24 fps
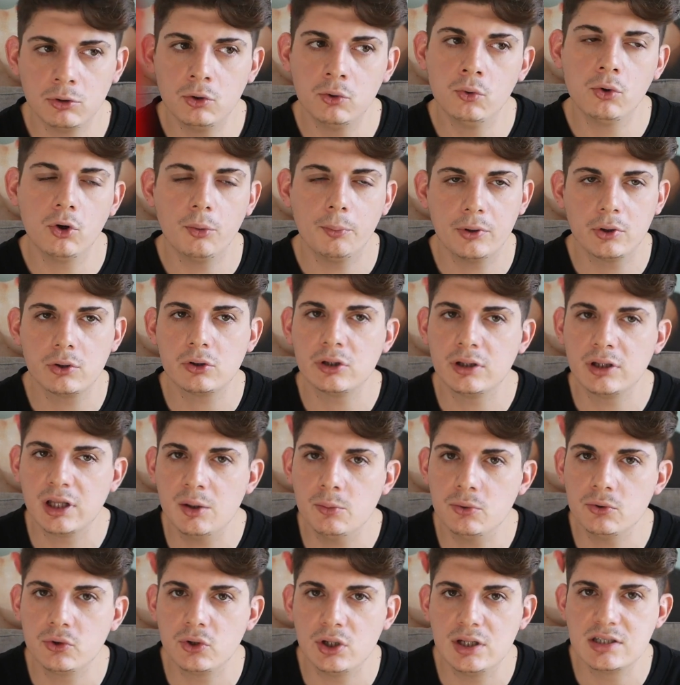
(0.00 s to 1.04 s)
lungo periodo di
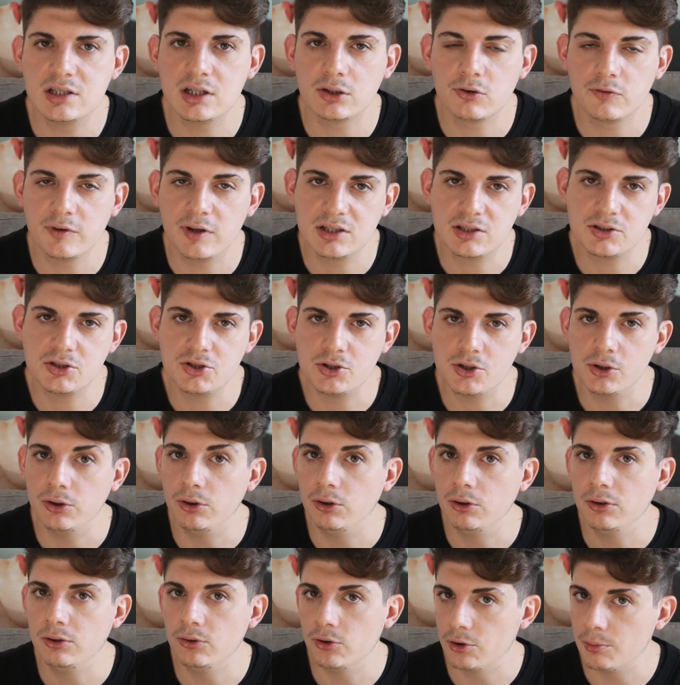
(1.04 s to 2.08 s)
tempo ho utilizzato VSCO
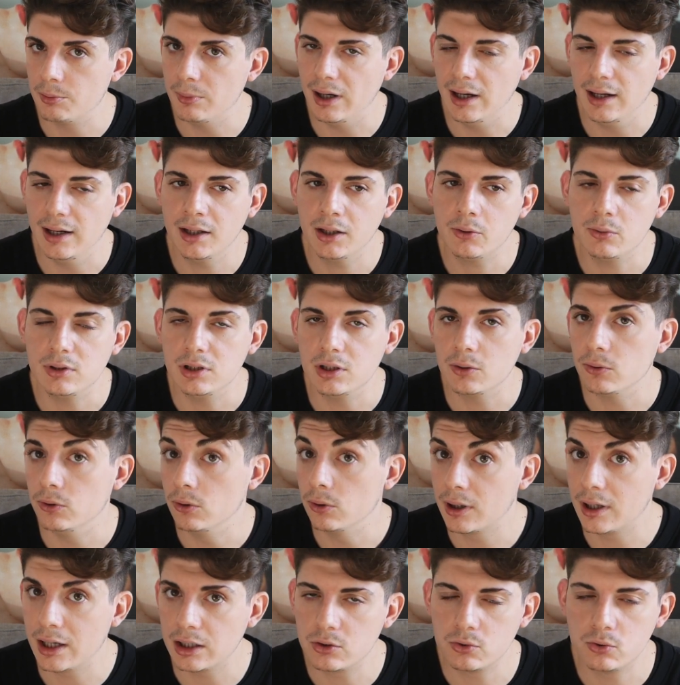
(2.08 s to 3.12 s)
normale, quindi quello
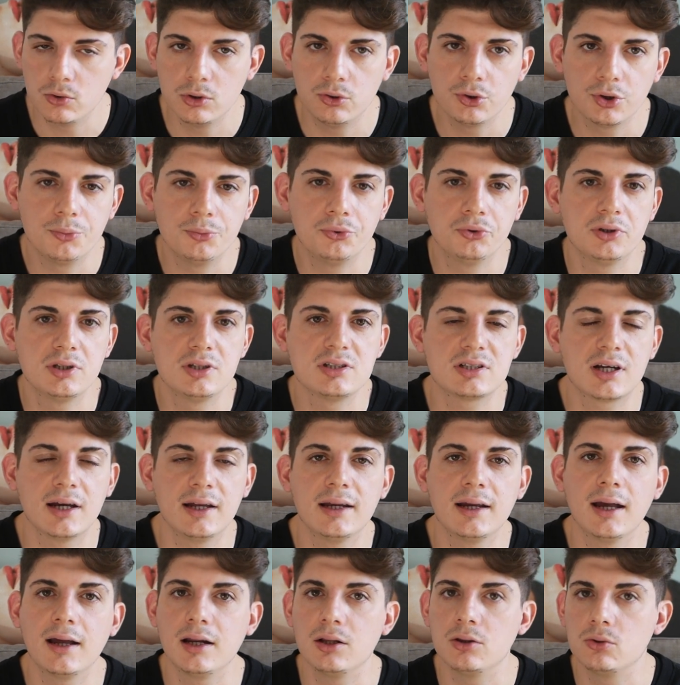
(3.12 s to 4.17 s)
gratuito che potete
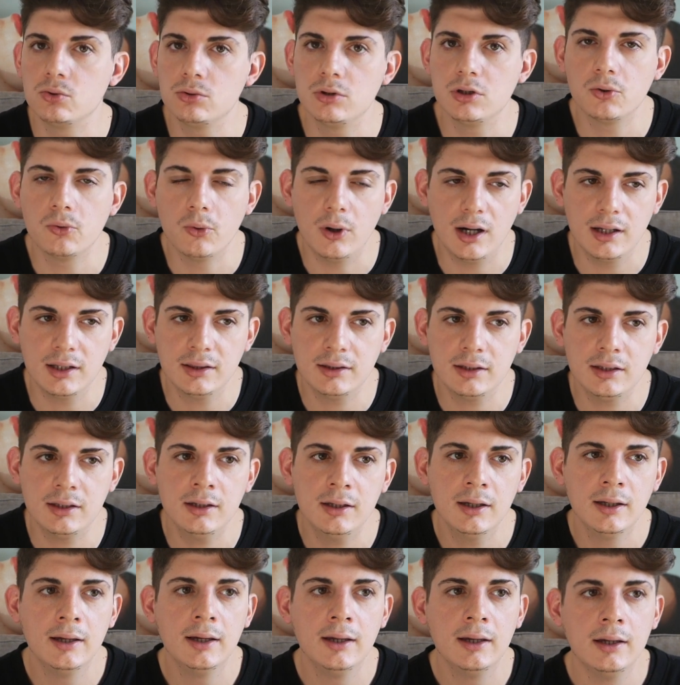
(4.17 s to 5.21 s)
scaricare tutti quanti,
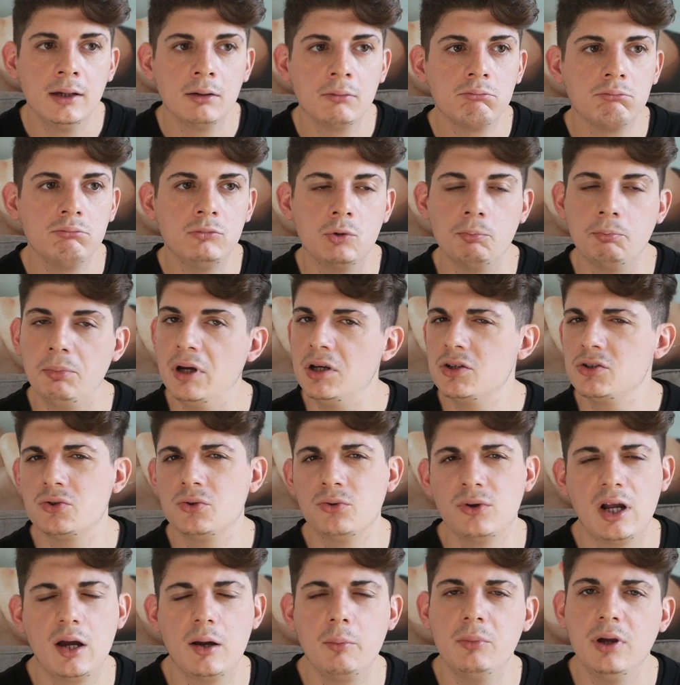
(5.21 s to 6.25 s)
non penso
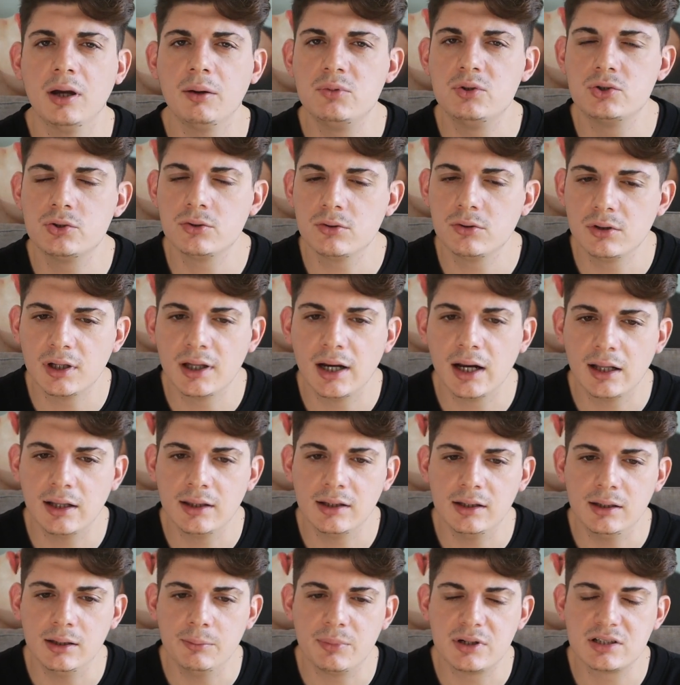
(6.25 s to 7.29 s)
non abbia bisogno di
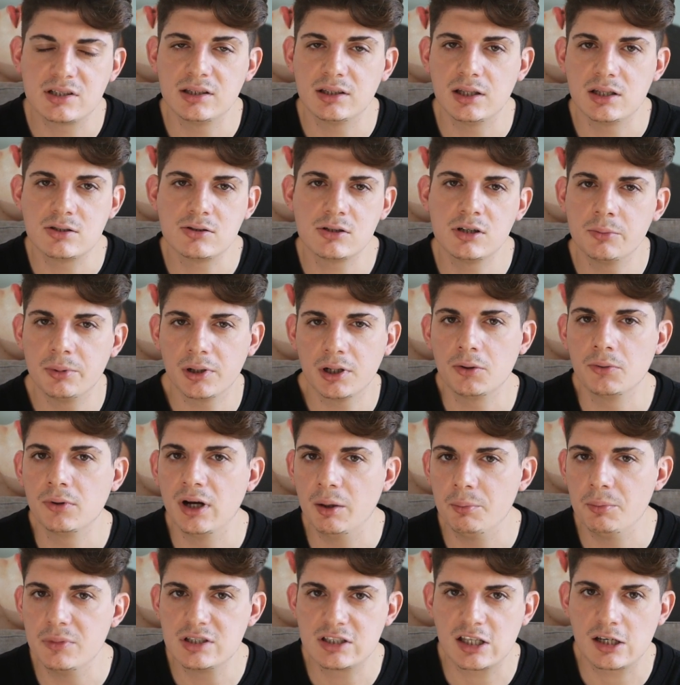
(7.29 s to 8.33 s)
grandi presentazioni perché è
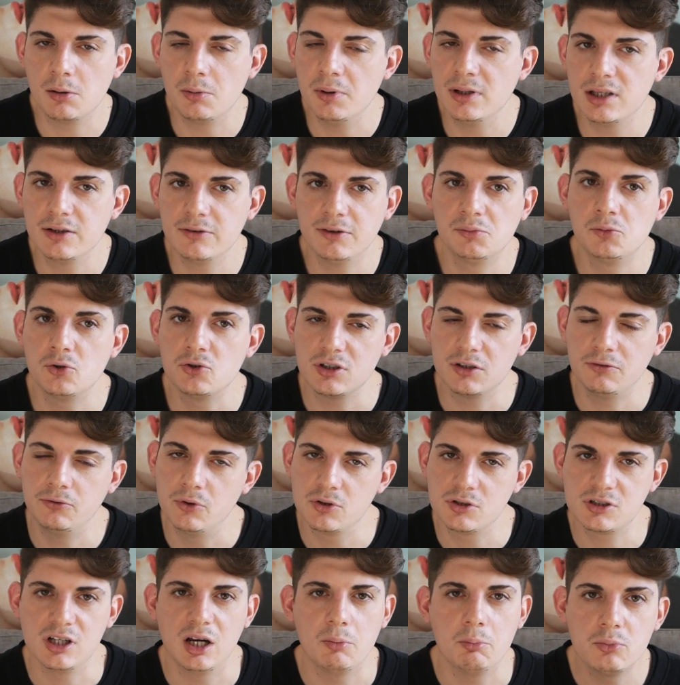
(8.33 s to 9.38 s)
un'app estremamente famosa,
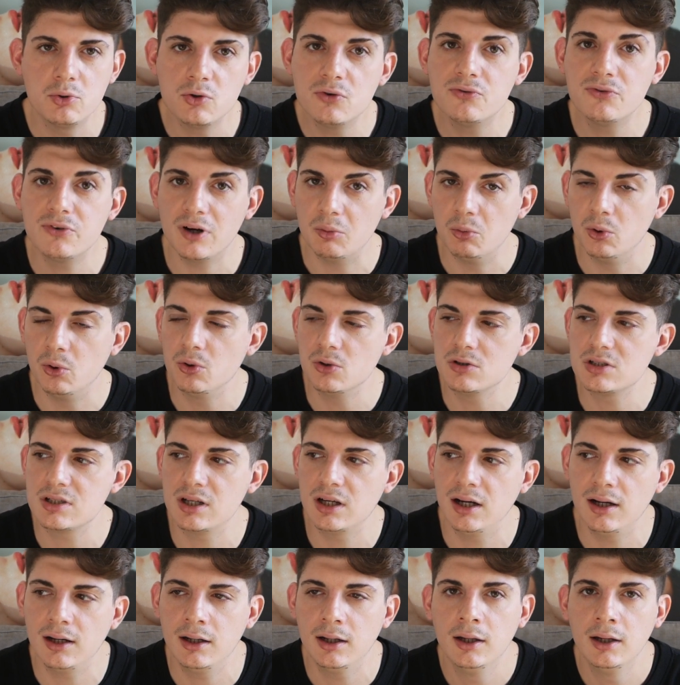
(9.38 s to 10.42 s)
forse la più
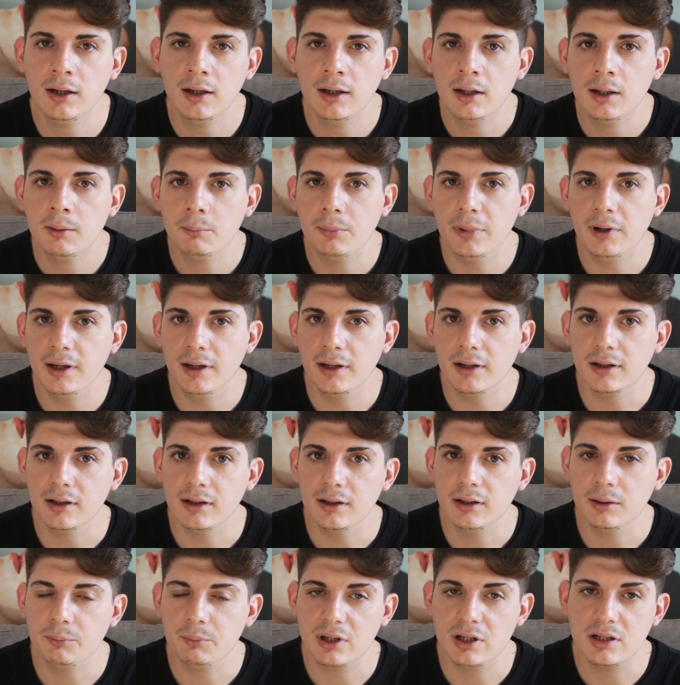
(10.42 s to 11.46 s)
famosa per,
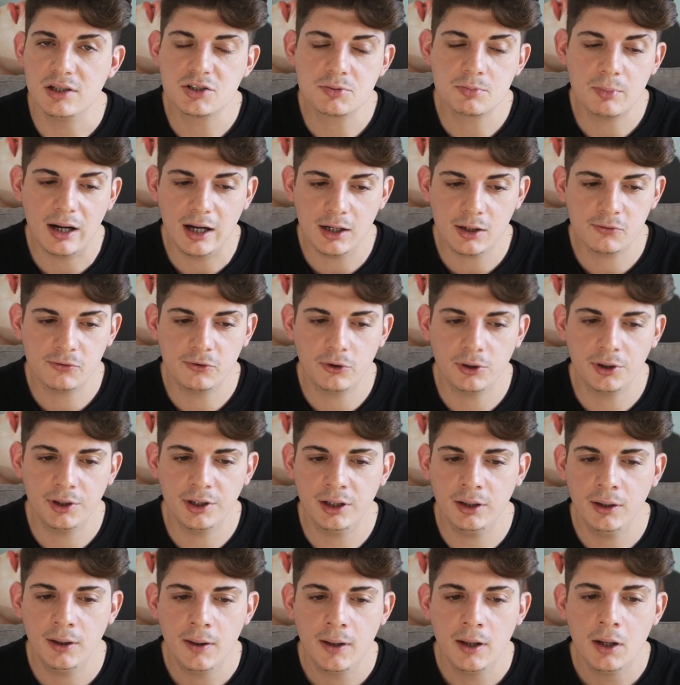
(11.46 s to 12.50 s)
eh, per gli
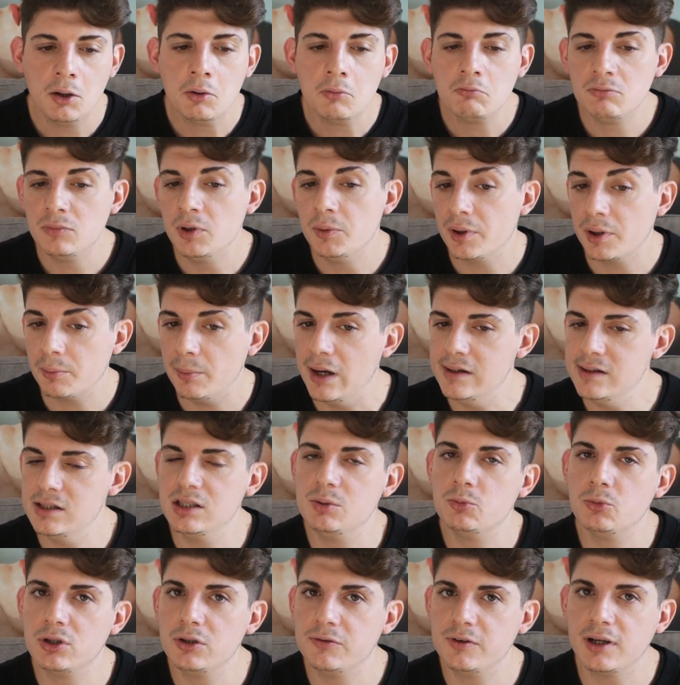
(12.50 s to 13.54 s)
smartphone vi permette di
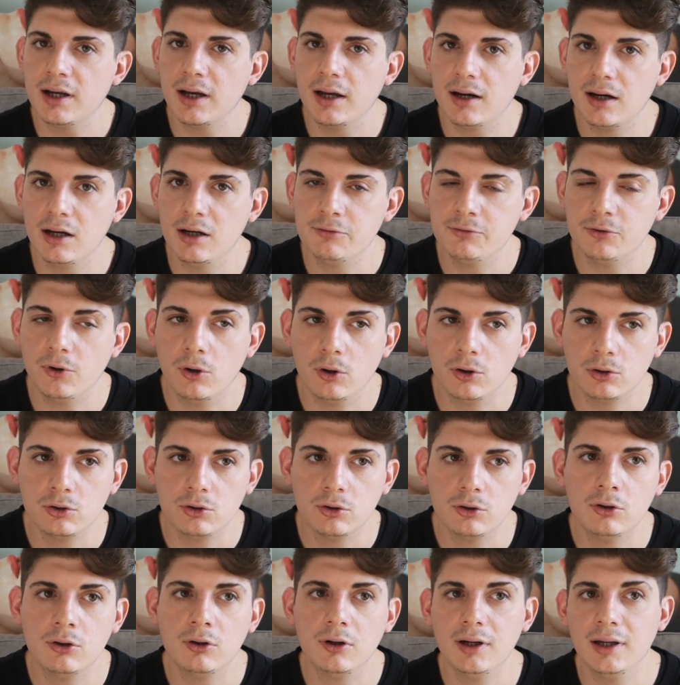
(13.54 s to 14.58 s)
modificare le
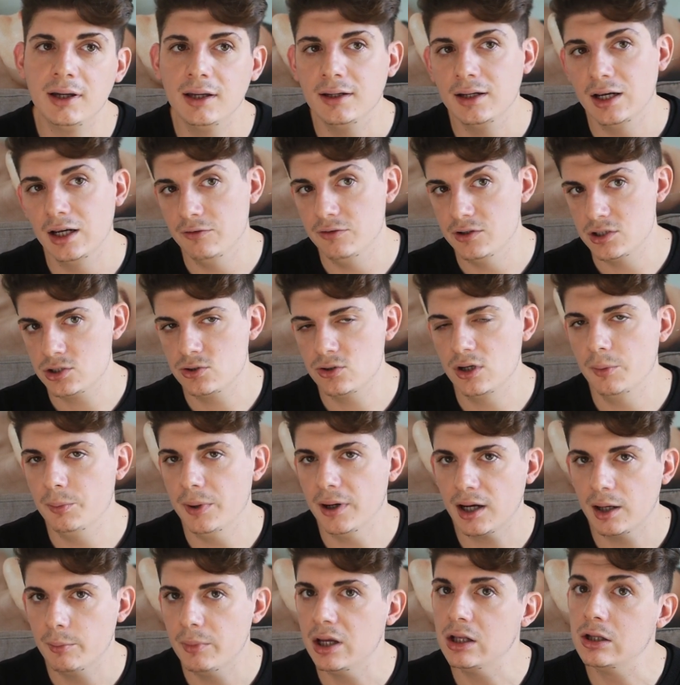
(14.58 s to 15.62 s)
foto e nella versione a
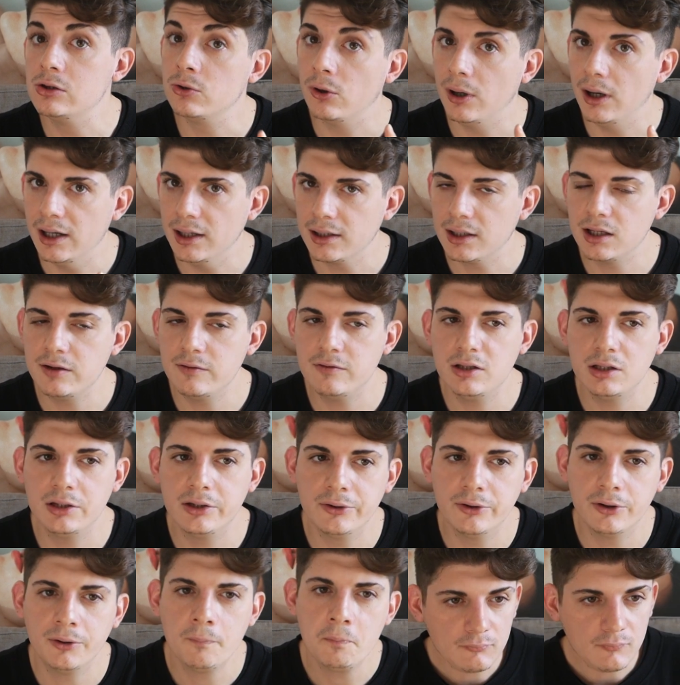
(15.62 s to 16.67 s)
pagamento anche i
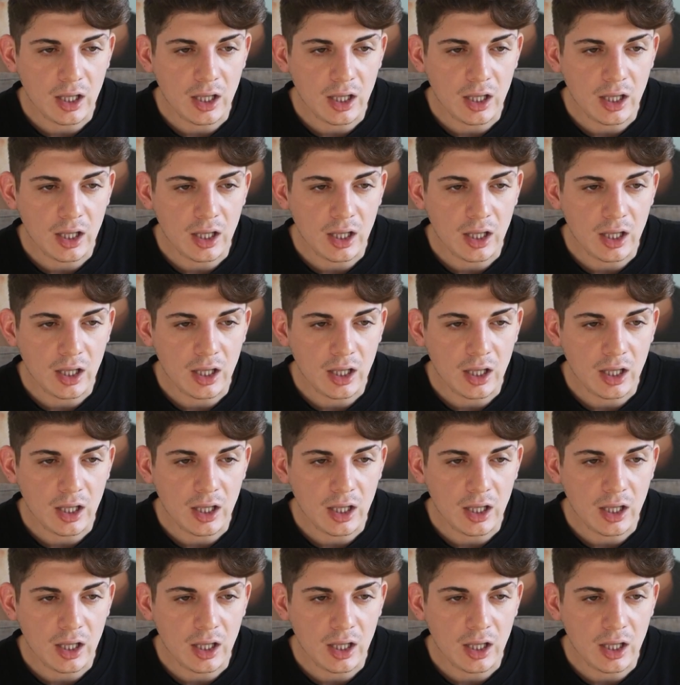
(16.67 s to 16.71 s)
video.